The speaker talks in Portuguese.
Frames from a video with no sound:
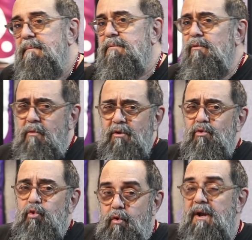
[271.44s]
Porque o humor
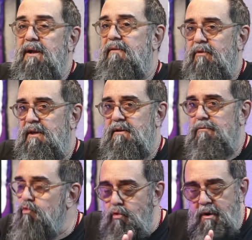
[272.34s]
nunca foi,
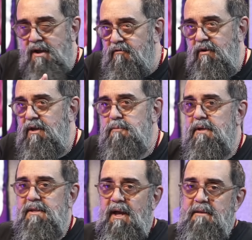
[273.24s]
nunca foi
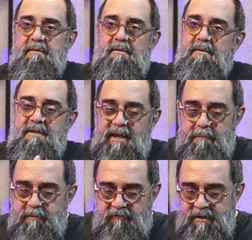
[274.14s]
respeitado,
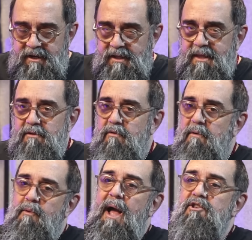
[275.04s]
sempre foi tratado
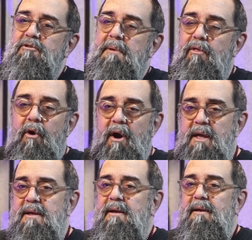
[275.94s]
como arte menor,
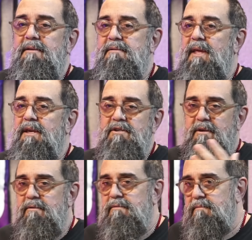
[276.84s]
desde
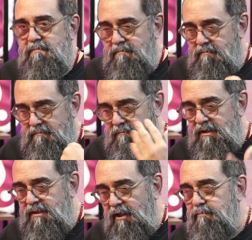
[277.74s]
que eu
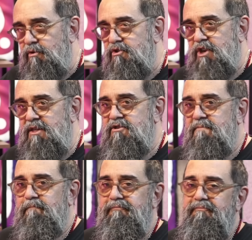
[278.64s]
entendo é. por gente.
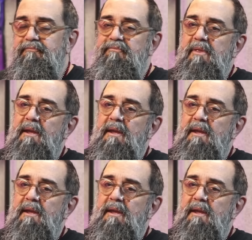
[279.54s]
É